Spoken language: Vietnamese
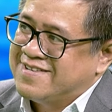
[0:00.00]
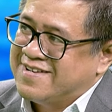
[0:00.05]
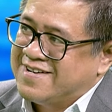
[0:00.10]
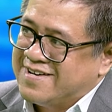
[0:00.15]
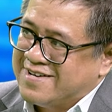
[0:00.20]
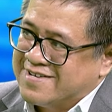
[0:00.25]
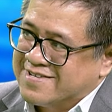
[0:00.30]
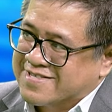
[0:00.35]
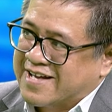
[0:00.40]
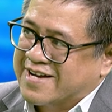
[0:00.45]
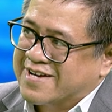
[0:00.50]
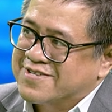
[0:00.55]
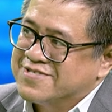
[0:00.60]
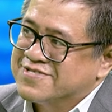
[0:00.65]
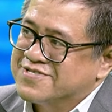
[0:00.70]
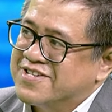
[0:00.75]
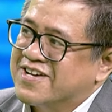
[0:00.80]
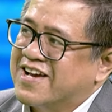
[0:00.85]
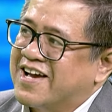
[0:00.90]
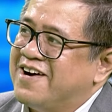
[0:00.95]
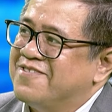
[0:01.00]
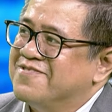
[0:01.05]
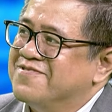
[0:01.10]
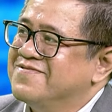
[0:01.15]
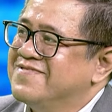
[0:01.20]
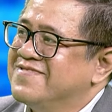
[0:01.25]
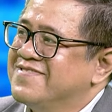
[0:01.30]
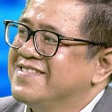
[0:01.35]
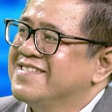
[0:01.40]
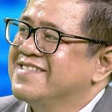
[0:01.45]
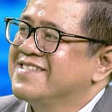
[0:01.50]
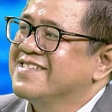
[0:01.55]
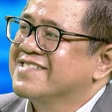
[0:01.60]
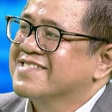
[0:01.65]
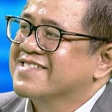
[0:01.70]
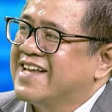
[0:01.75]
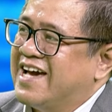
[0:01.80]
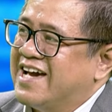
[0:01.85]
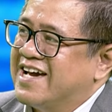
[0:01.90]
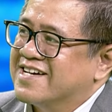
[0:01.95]
à, tăng cường xuất khẩu
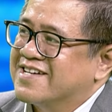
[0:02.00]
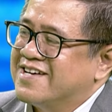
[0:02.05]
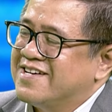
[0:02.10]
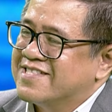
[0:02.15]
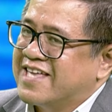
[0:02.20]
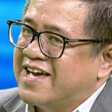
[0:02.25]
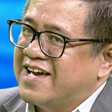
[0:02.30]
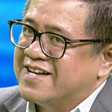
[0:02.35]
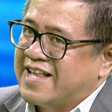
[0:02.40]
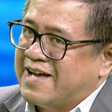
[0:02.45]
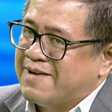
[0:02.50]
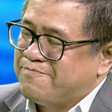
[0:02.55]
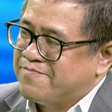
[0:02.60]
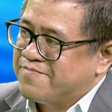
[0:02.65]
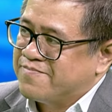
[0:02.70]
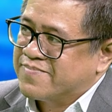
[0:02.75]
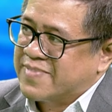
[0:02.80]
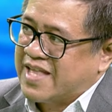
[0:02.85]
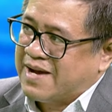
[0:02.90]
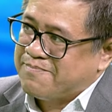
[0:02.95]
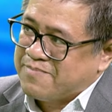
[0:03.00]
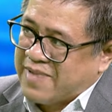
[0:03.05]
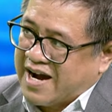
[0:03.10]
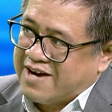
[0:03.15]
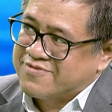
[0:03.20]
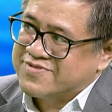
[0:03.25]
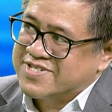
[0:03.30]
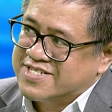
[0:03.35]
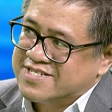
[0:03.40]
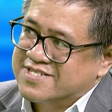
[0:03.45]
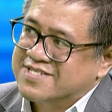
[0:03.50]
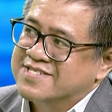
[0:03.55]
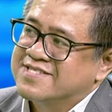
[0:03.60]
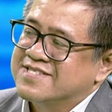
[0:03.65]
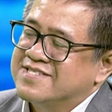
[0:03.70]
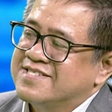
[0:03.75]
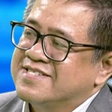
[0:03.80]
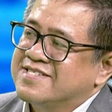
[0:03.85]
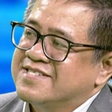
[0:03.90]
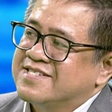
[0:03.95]
để có thể nằm đảm bảo
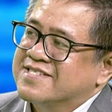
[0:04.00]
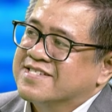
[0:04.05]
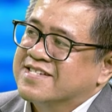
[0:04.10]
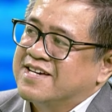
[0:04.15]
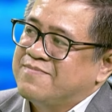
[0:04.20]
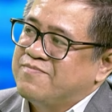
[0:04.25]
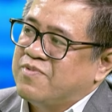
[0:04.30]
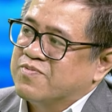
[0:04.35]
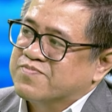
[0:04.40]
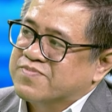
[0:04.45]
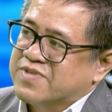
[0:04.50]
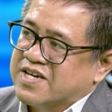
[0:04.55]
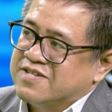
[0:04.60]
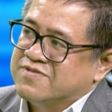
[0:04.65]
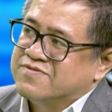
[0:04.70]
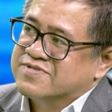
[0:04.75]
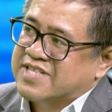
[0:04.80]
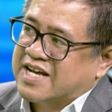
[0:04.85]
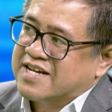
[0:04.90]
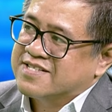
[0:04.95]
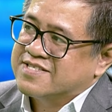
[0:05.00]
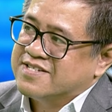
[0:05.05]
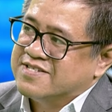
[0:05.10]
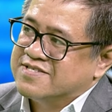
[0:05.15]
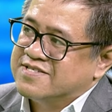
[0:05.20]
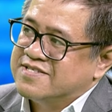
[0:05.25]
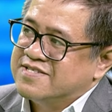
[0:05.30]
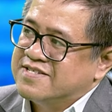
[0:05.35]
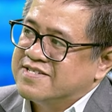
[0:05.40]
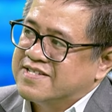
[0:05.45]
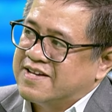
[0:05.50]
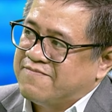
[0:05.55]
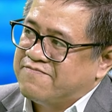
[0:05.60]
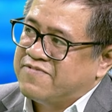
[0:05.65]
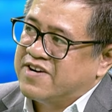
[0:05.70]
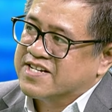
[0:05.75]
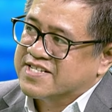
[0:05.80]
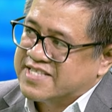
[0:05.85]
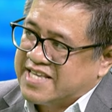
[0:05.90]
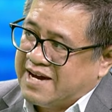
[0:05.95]
được cái mục tiêu tăng trưởng
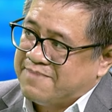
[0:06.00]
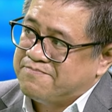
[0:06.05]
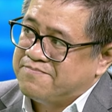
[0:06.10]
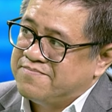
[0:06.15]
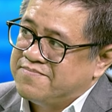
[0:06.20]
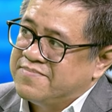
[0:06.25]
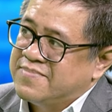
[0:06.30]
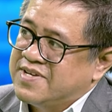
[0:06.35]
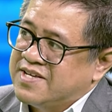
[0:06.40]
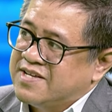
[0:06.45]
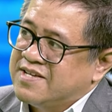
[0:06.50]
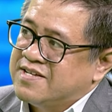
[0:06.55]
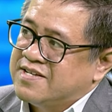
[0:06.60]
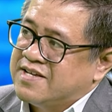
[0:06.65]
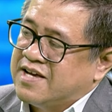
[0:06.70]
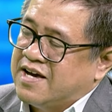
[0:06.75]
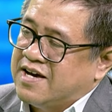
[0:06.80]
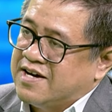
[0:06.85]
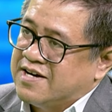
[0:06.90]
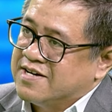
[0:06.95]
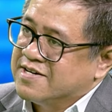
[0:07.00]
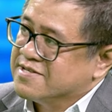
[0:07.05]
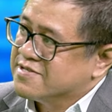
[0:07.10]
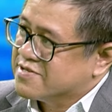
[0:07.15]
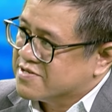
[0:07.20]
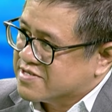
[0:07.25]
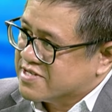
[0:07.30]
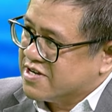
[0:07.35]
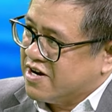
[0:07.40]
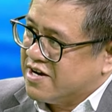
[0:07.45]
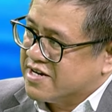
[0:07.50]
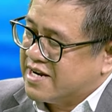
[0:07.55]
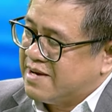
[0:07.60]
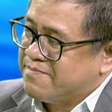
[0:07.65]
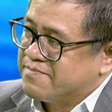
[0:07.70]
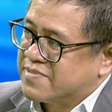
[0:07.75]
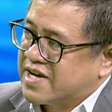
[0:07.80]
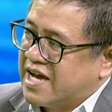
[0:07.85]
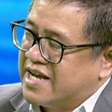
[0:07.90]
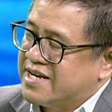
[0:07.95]
5% à, cho năm
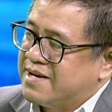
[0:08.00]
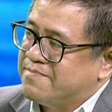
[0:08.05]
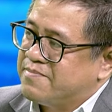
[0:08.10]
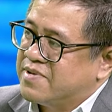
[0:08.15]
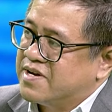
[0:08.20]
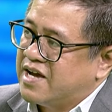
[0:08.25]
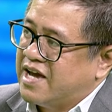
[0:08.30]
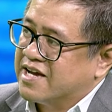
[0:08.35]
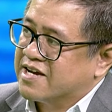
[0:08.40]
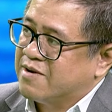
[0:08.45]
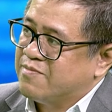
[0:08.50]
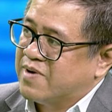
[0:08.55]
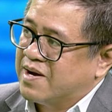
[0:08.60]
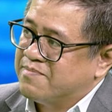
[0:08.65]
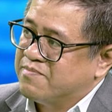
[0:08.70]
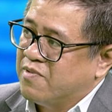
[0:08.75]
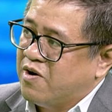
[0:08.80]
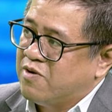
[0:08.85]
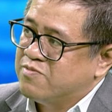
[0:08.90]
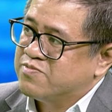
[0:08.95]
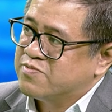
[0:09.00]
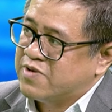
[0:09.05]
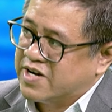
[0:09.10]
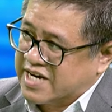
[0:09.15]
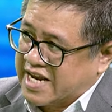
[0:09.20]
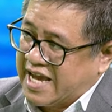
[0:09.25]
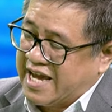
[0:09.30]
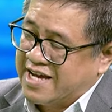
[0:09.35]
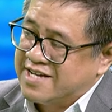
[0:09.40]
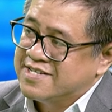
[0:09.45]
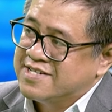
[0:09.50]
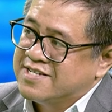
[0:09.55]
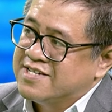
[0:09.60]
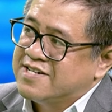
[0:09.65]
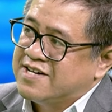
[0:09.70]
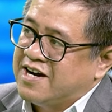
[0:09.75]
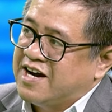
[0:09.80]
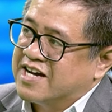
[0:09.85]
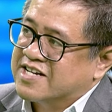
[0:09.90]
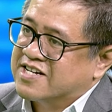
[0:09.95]
cả năm 2024. Ngoài ra,
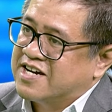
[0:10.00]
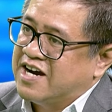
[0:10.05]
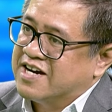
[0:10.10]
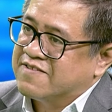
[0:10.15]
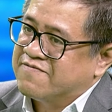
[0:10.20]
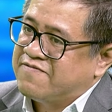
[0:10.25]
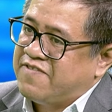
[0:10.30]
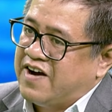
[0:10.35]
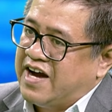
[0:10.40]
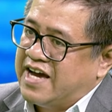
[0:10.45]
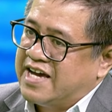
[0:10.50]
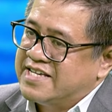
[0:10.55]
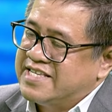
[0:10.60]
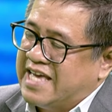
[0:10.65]
họ cần phải